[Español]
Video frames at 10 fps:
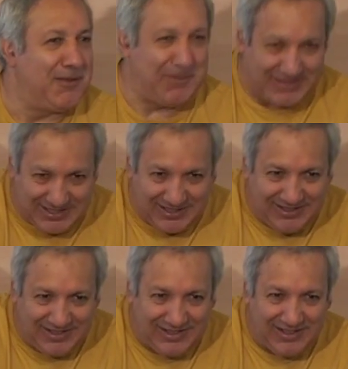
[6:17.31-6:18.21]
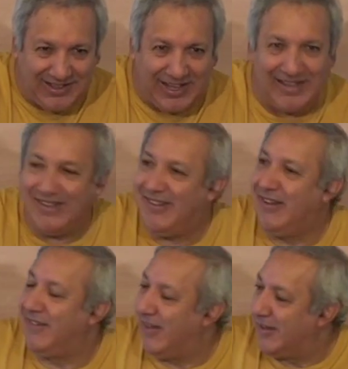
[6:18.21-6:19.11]
¿Me siguen? Es
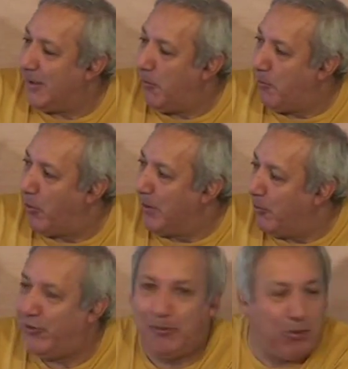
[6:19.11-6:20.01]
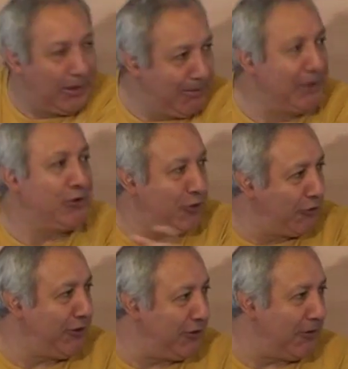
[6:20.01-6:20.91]
decir, saltamos, ponemos el problema en otro
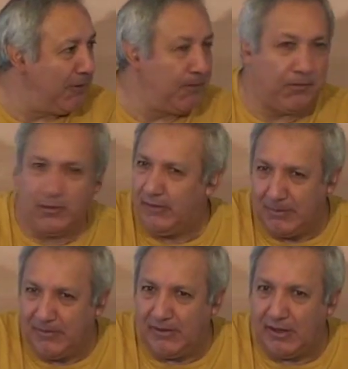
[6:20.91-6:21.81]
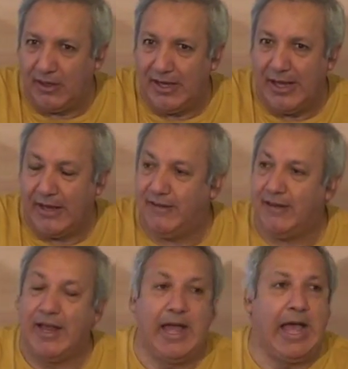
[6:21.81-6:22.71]
sitio. No sé si me siguen. Es
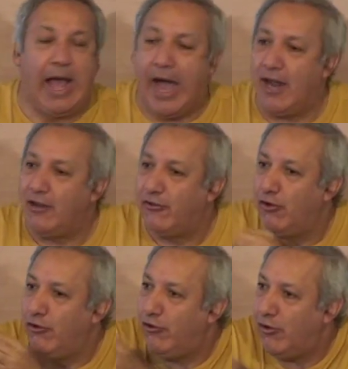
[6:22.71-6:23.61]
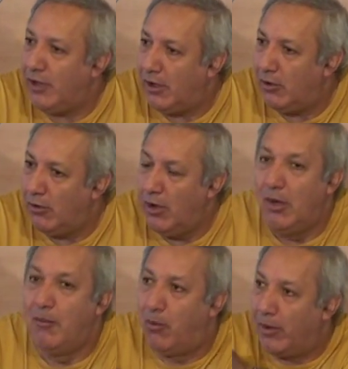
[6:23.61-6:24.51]
decir, al solucionarlo,
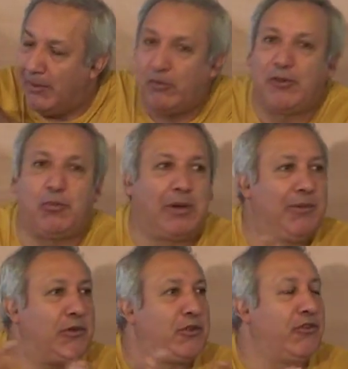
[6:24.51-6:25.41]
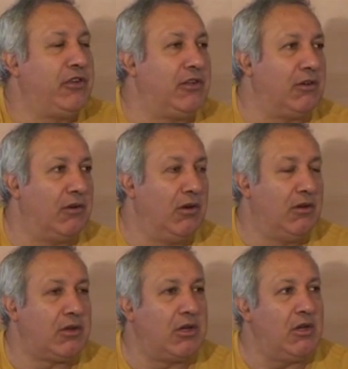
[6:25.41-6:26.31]
ponemos el problema en otro sitio.
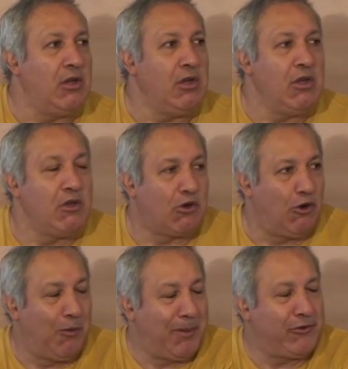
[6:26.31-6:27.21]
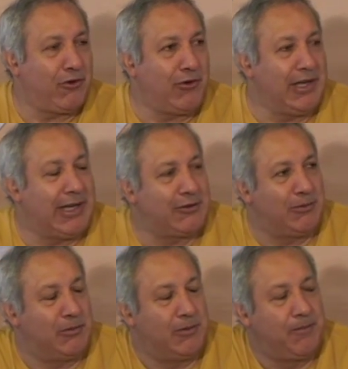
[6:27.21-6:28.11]
Como pasó con el
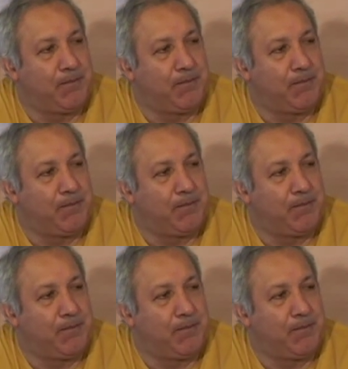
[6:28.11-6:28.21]
átomo.